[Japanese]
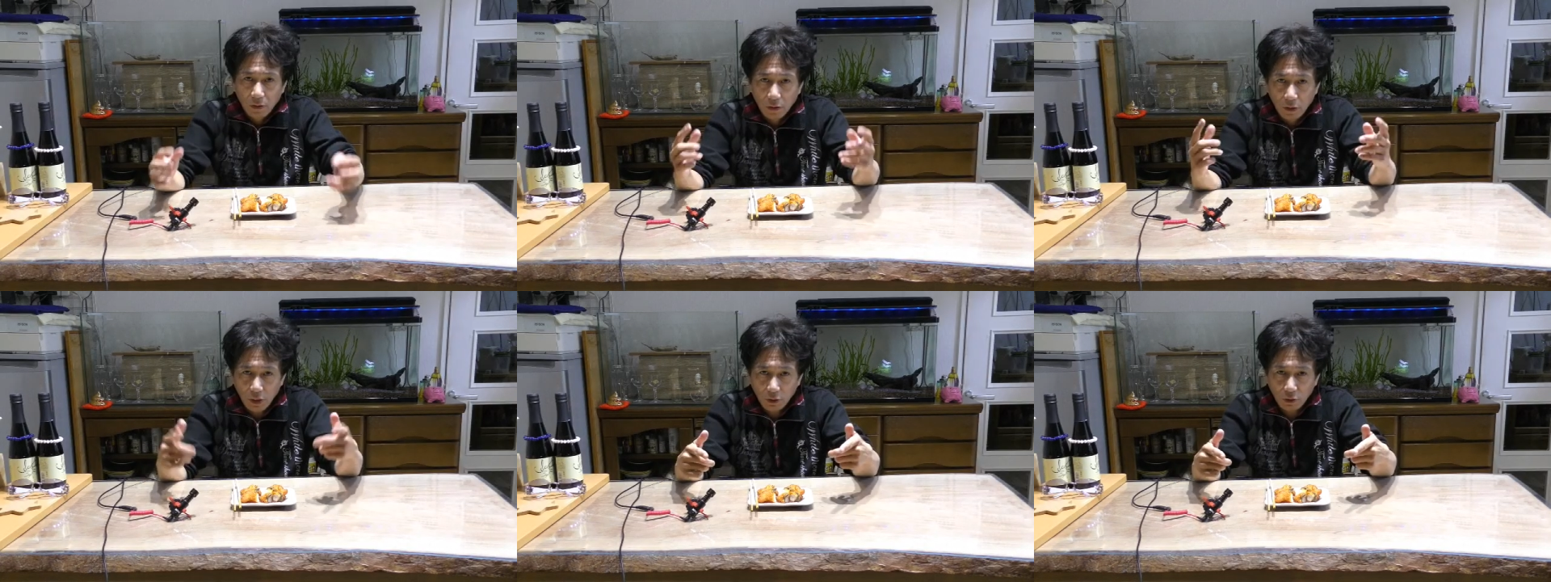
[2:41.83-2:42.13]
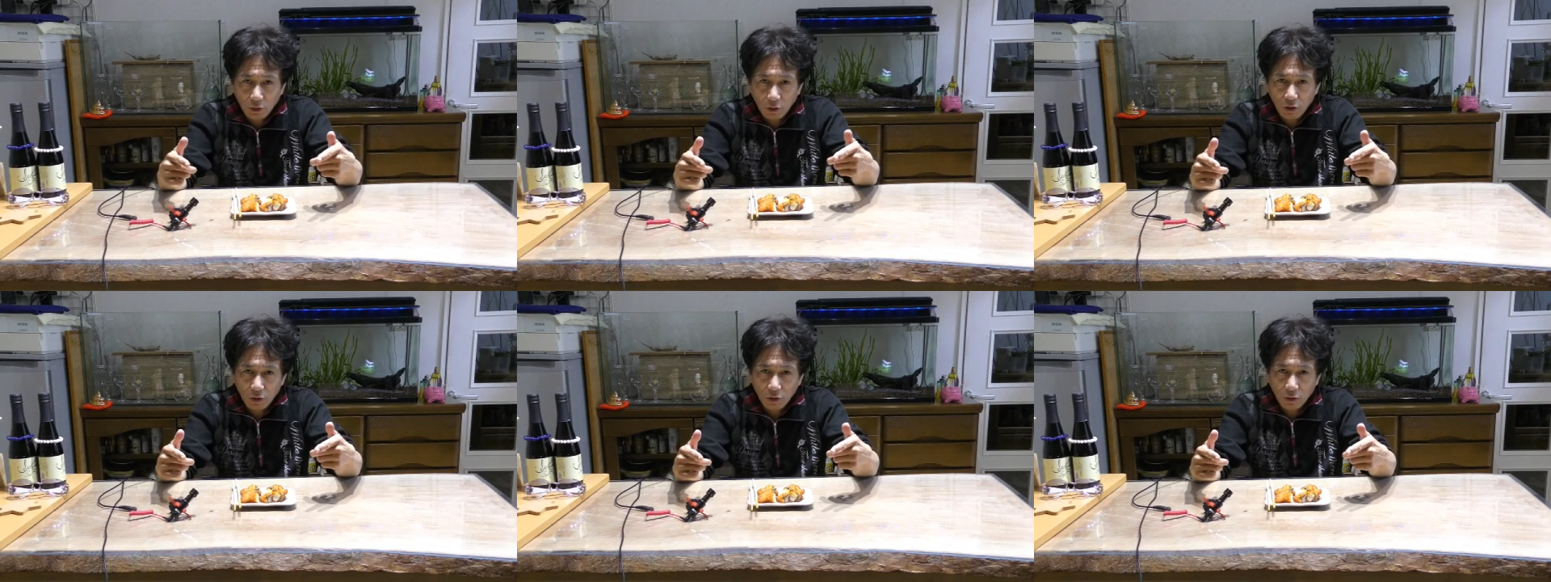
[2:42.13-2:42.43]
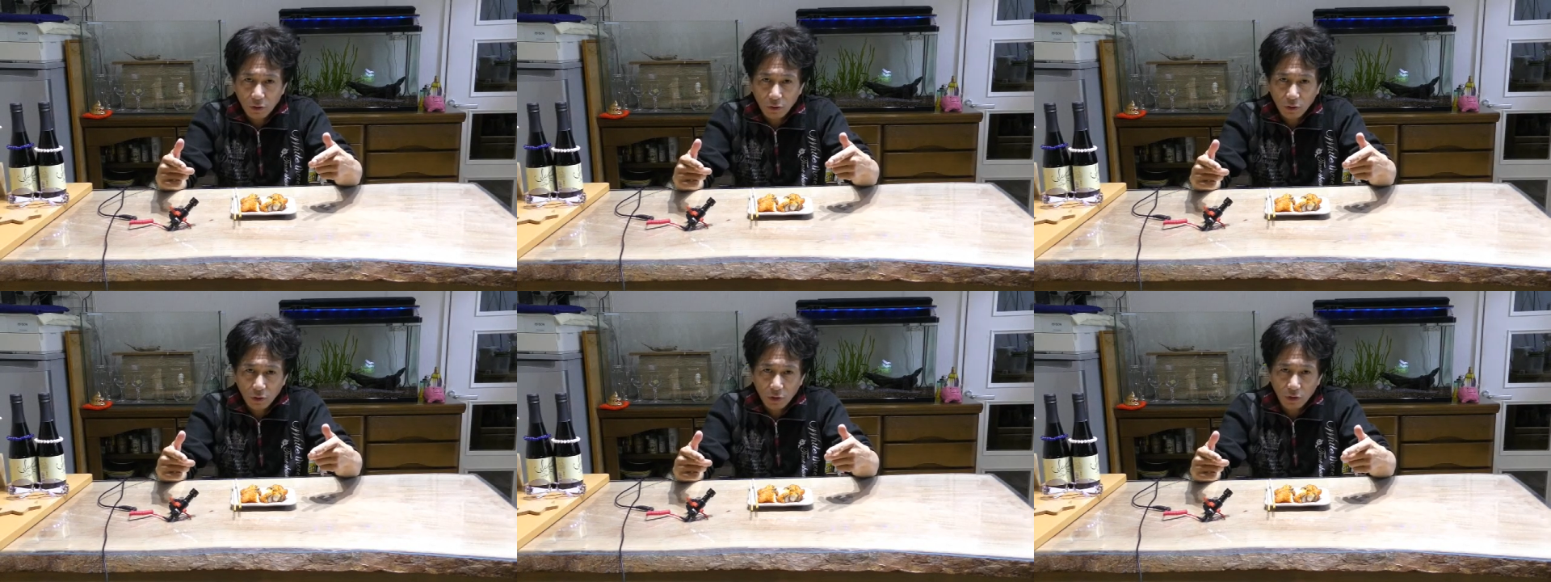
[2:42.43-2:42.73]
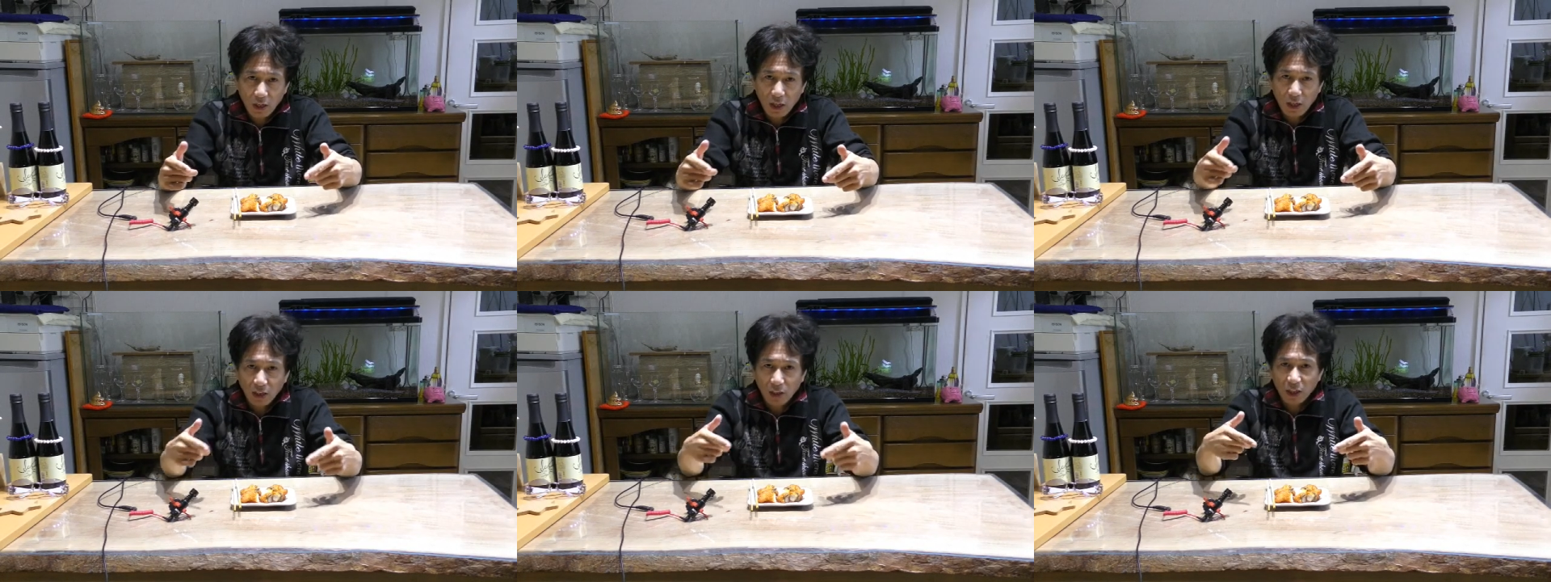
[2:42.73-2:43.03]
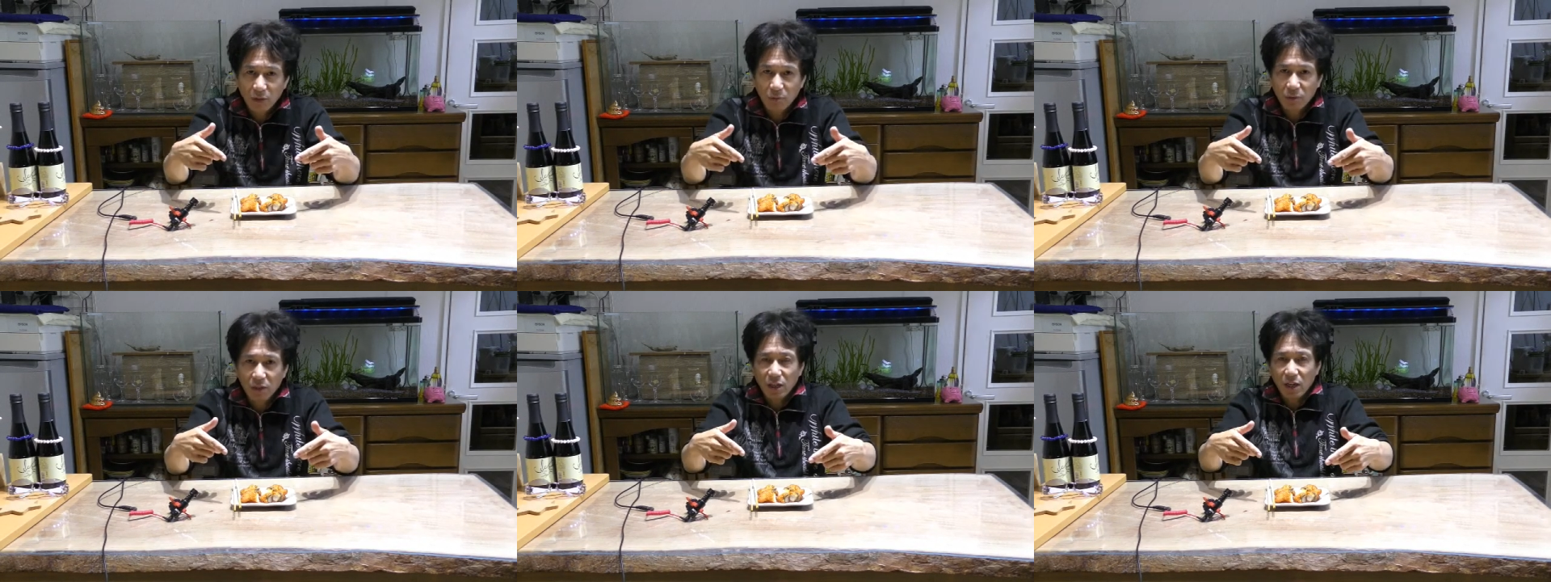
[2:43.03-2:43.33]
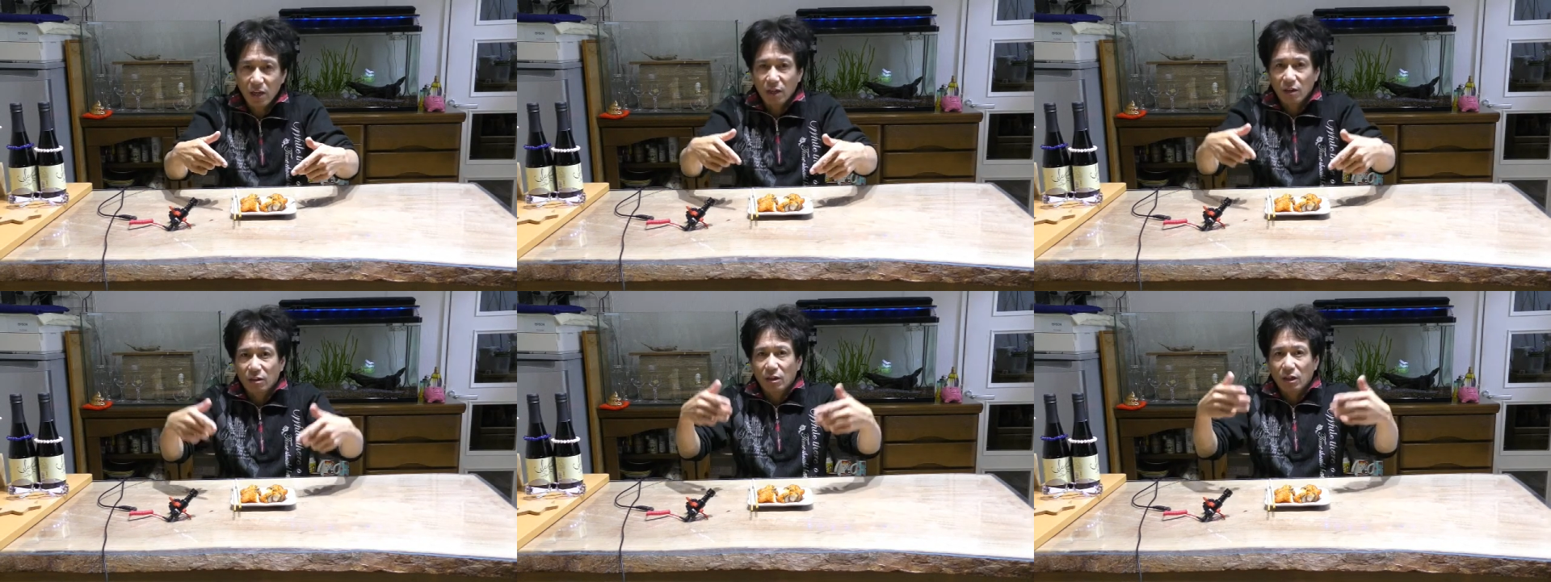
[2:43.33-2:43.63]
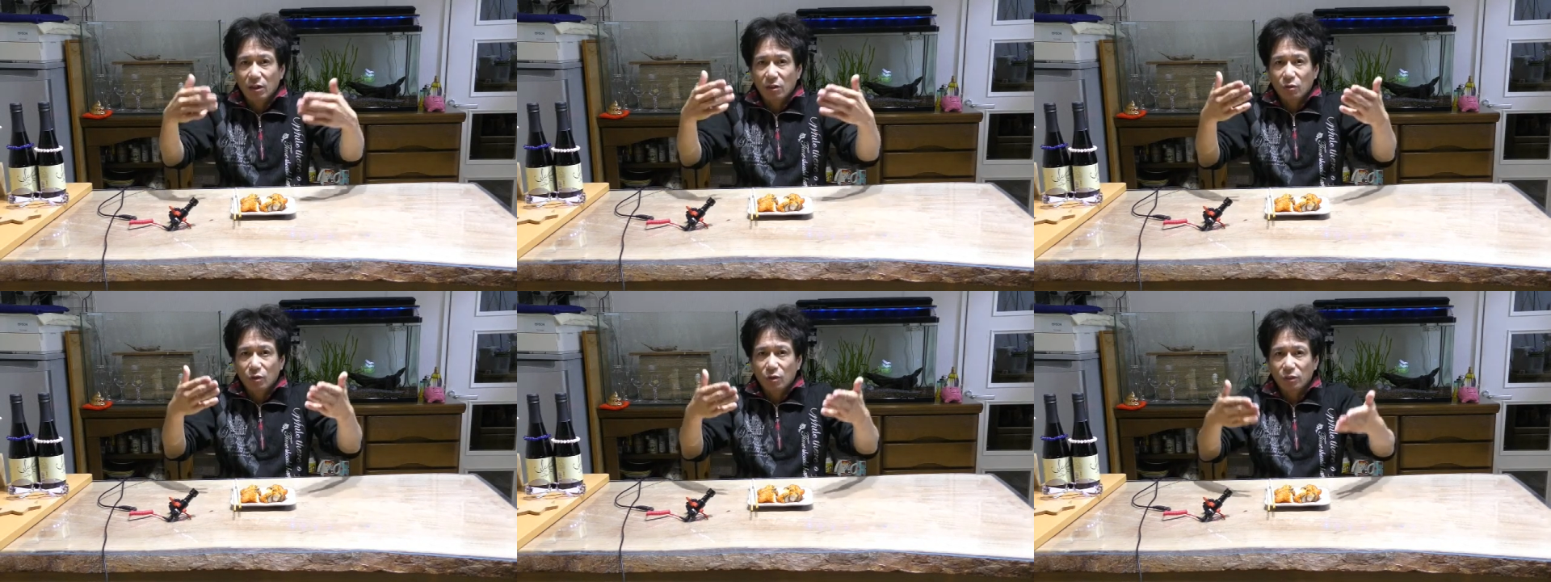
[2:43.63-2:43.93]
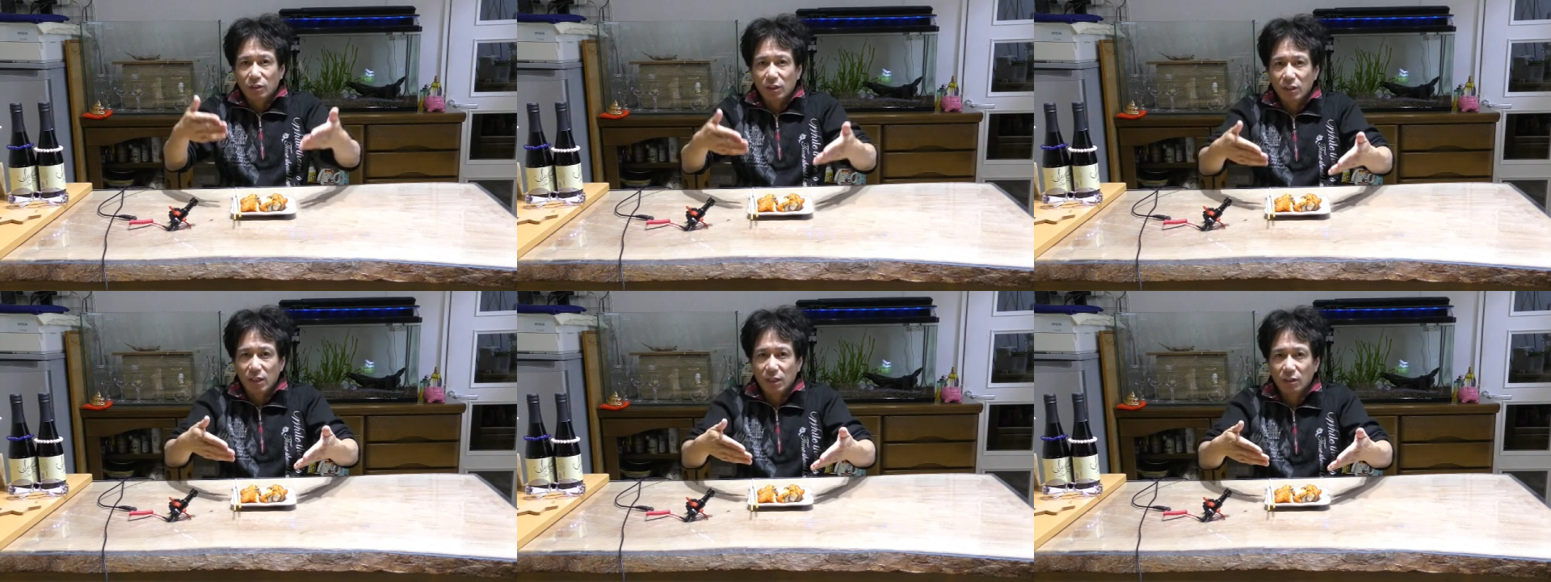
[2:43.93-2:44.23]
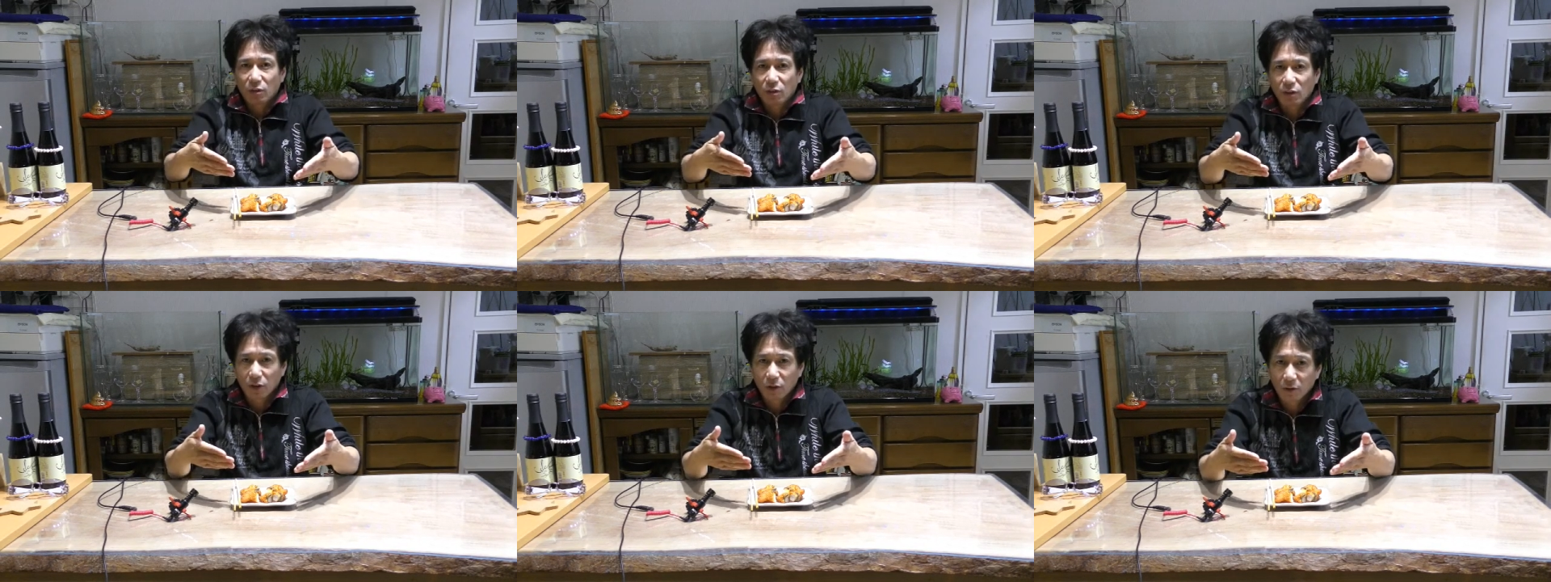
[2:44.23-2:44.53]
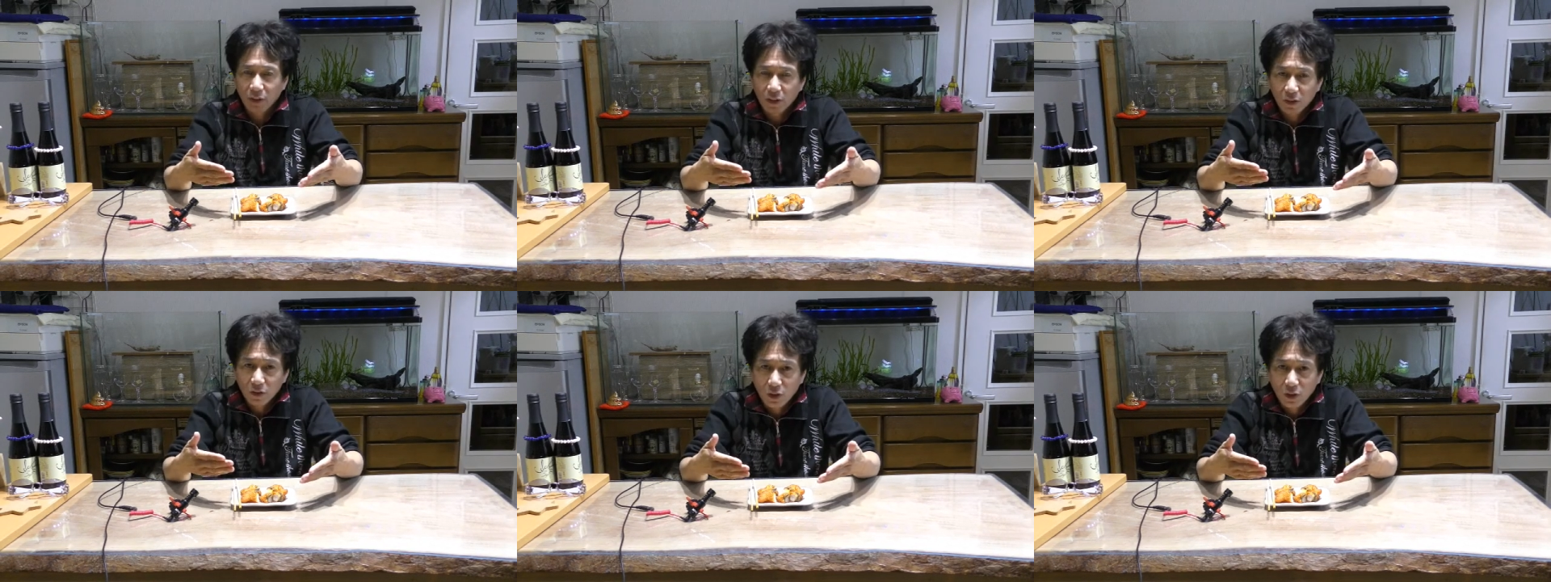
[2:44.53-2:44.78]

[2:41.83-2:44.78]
はい、ということで、今ね、あの、こちらの方、